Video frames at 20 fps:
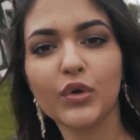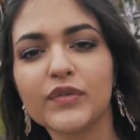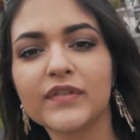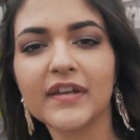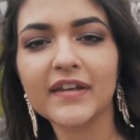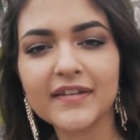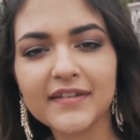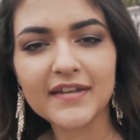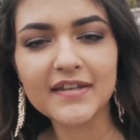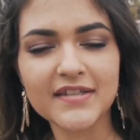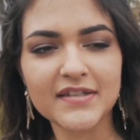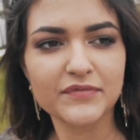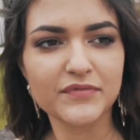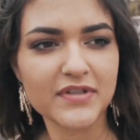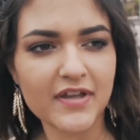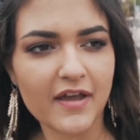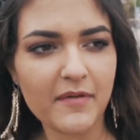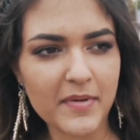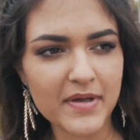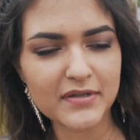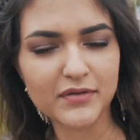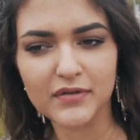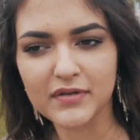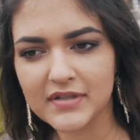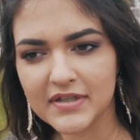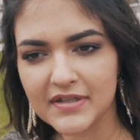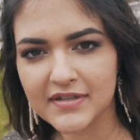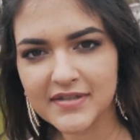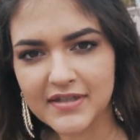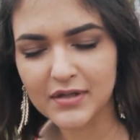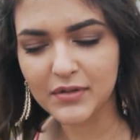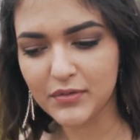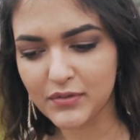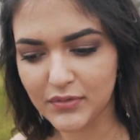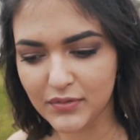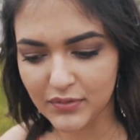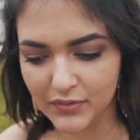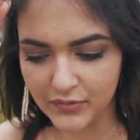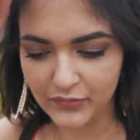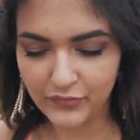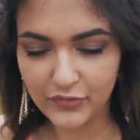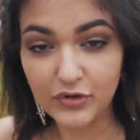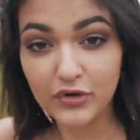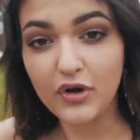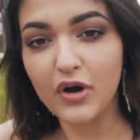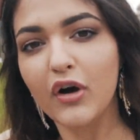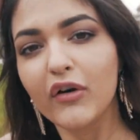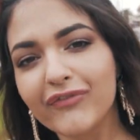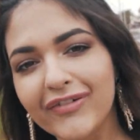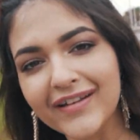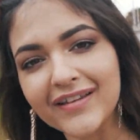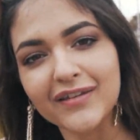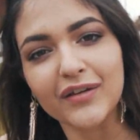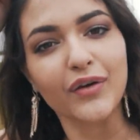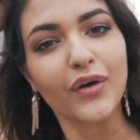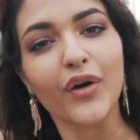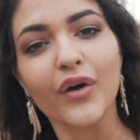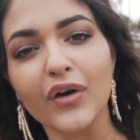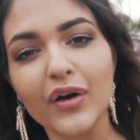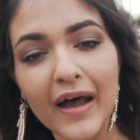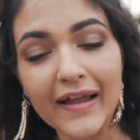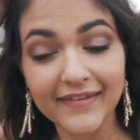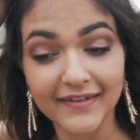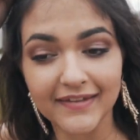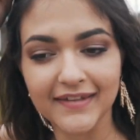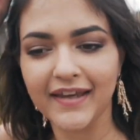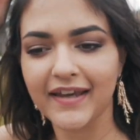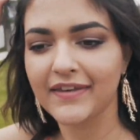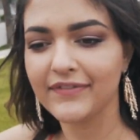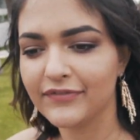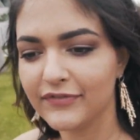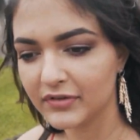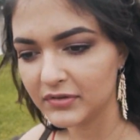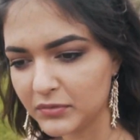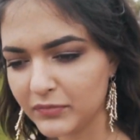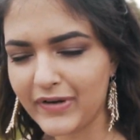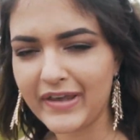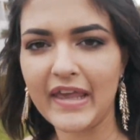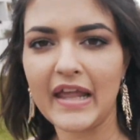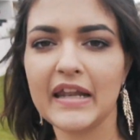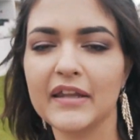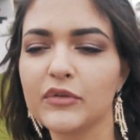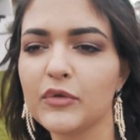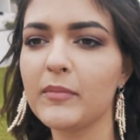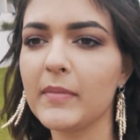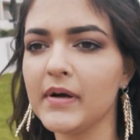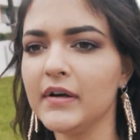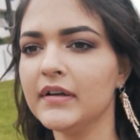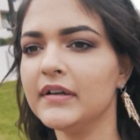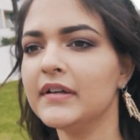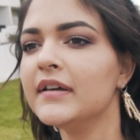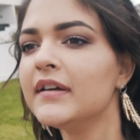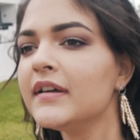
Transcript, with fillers: Le TID, si vous savez pas ce que c'est, c'est le volcan en fait euh, à Tenerife. On va y aller demain.